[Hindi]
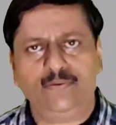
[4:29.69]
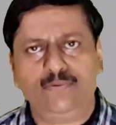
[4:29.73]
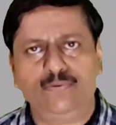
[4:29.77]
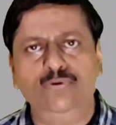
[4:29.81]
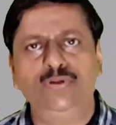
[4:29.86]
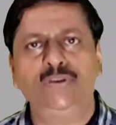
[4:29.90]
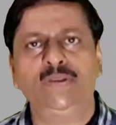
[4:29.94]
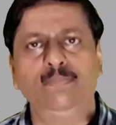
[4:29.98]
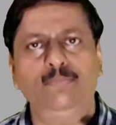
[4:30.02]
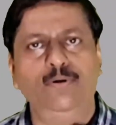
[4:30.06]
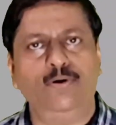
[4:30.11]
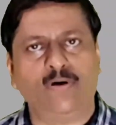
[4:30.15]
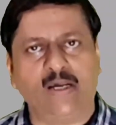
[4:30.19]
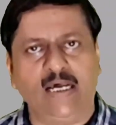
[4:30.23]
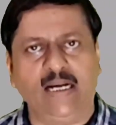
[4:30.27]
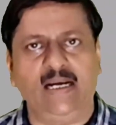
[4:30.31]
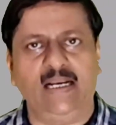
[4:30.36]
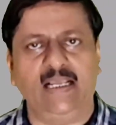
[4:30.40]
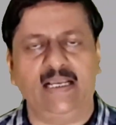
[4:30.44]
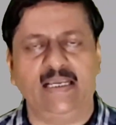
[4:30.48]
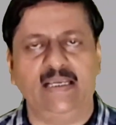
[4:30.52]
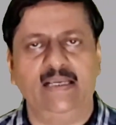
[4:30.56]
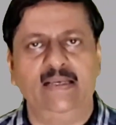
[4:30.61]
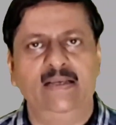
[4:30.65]
कुछ हम लोग कर
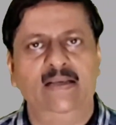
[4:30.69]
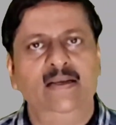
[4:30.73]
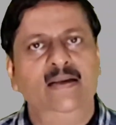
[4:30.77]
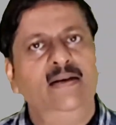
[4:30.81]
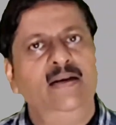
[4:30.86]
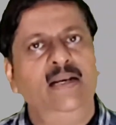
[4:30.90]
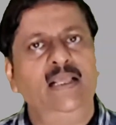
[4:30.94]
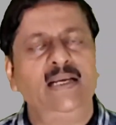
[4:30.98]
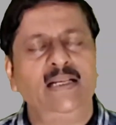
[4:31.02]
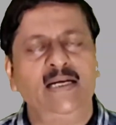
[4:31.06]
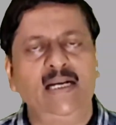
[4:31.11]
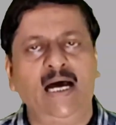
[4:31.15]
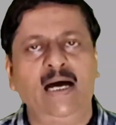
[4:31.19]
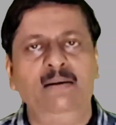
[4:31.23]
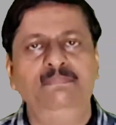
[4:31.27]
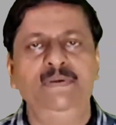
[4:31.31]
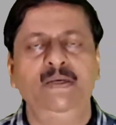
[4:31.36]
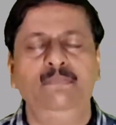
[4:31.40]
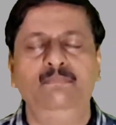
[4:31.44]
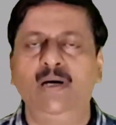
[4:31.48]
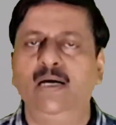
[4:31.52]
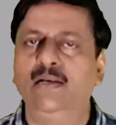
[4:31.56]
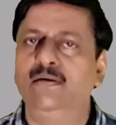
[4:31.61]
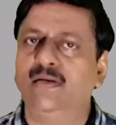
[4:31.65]
लेंगे लेकिन आप
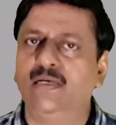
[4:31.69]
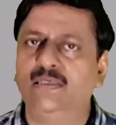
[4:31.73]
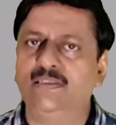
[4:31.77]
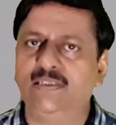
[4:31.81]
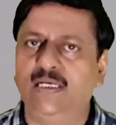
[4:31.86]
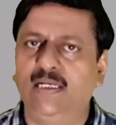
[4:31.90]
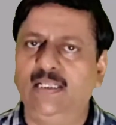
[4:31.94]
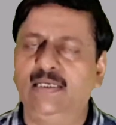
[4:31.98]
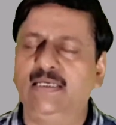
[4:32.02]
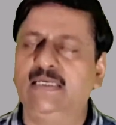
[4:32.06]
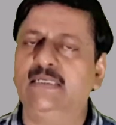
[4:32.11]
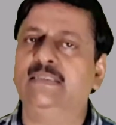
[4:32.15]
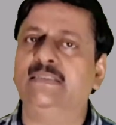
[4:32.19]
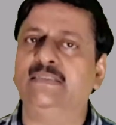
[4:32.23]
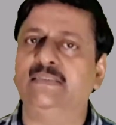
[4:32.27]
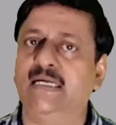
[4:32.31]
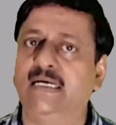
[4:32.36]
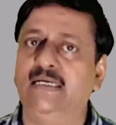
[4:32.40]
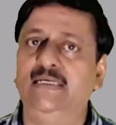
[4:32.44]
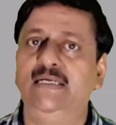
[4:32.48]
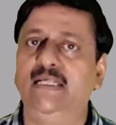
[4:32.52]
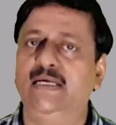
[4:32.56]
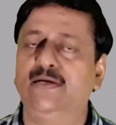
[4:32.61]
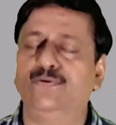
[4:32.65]
ये मान कर चलें कि
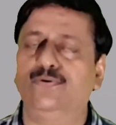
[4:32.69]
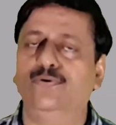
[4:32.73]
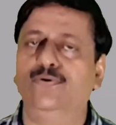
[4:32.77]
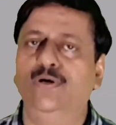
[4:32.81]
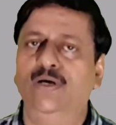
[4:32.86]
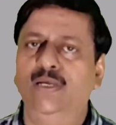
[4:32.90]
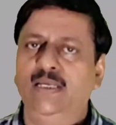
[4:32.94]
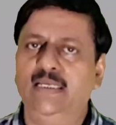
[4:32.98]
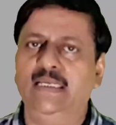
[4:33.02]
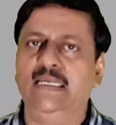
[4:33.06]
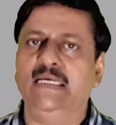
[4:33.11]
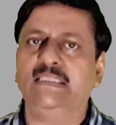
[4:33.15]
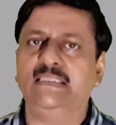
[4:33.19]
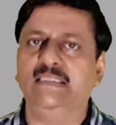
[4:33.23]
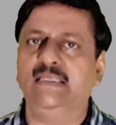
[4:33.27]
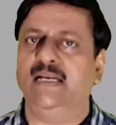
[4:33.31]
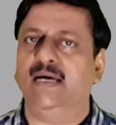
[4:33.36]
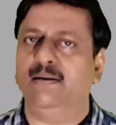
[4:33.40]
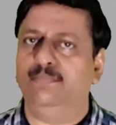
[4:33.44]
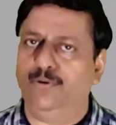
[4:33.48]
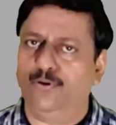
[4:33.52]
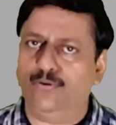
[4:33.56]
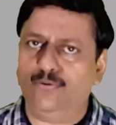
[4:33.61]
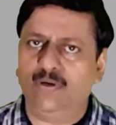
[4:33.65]
संडे को एक दिन
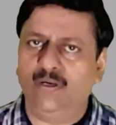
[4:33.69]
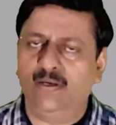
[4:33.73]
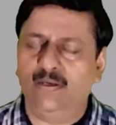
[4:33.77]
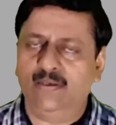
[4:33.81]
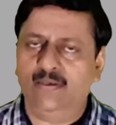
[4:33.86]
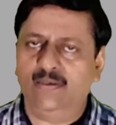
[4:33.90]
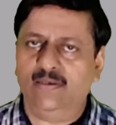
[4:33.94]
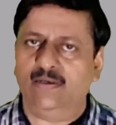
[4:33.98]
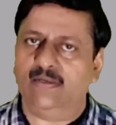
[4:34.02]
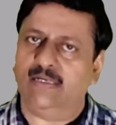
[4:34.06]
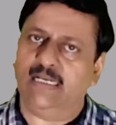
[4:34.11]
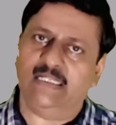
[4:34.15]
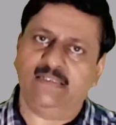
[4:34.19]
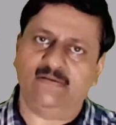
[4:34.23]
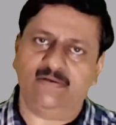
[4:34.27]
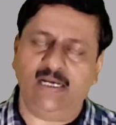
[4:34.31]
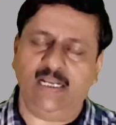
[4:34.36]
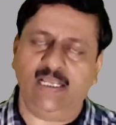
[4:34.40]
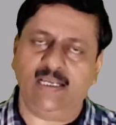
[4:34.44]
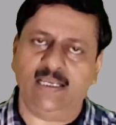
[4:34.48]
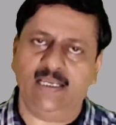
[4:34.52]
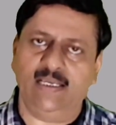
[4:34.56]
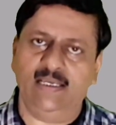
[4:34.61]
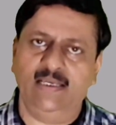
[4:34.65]
हम लोग रेस्ट
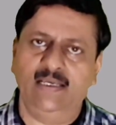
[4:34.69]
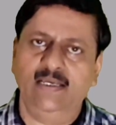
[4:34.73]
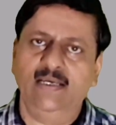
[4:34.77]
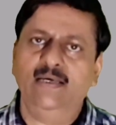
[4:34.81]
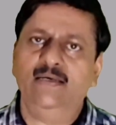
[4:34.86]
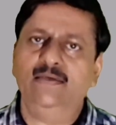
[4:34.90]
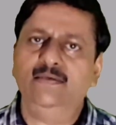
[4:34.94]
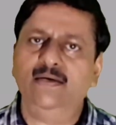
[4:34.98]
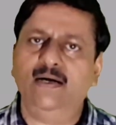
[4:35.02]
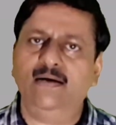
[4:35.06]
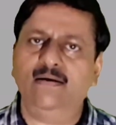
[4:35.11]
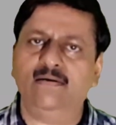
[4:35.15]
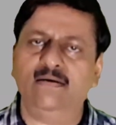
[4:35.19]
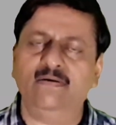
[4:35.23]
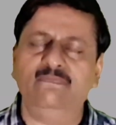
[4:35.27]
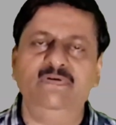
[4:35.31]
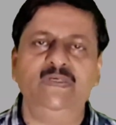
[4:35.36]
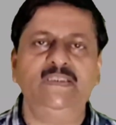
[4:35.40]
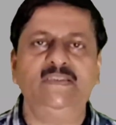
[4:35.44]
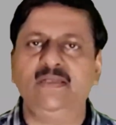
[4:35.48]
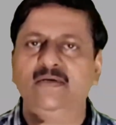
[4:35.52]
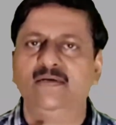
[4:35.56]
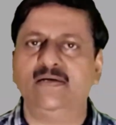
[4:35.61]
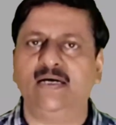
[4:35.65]
लेंगे या
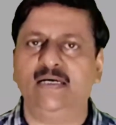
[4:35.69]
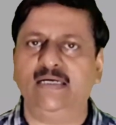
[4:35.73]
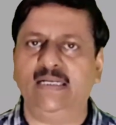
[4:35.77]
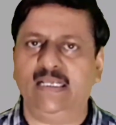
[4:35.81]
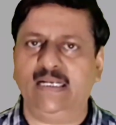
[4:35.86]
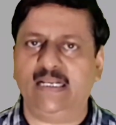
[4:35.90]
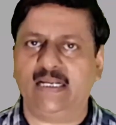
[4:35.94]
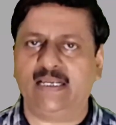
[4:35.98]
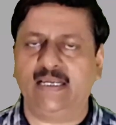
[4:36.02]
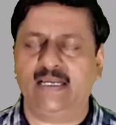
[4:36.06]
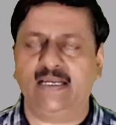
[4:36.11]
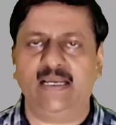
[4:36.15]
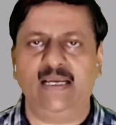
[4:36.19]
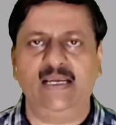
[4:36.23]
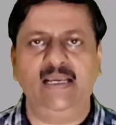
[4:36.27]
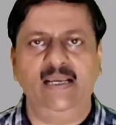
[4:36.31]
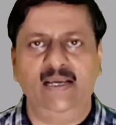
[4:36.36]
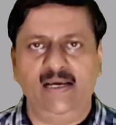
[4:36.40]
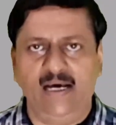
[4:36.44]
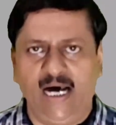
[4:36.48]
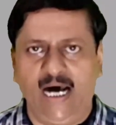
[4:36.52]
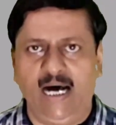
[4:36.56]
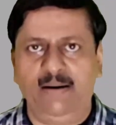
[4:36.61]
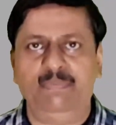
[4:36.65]
रिविजन का डे रखेंगे
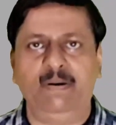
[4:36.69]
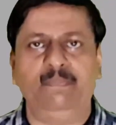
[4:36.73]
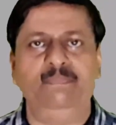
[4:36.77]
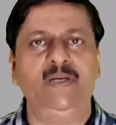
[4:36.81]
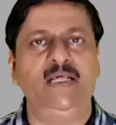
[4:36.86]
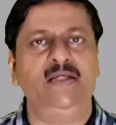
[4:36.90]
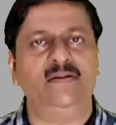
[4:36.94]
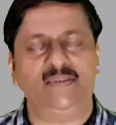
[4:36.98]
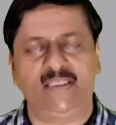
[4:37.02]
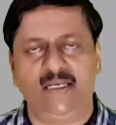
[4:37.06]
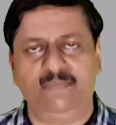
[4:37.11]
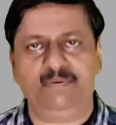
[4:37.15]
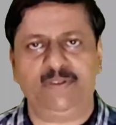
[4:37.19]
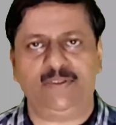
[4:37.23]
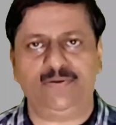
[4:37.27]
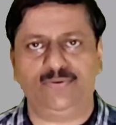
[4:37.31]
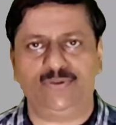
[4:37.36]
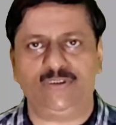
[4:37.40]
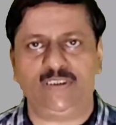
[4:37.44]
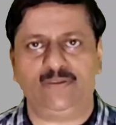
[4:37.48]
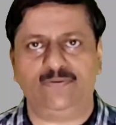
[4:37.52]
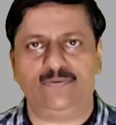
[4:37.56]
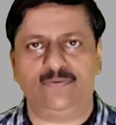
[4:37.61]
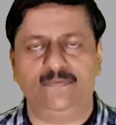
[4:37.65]
आप अपने स्तर पर
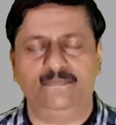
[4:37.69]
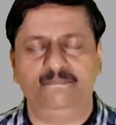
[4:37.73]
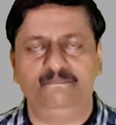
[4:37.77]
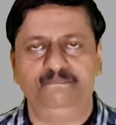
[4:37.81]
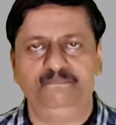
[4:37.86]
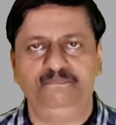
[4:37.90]
सोचे तो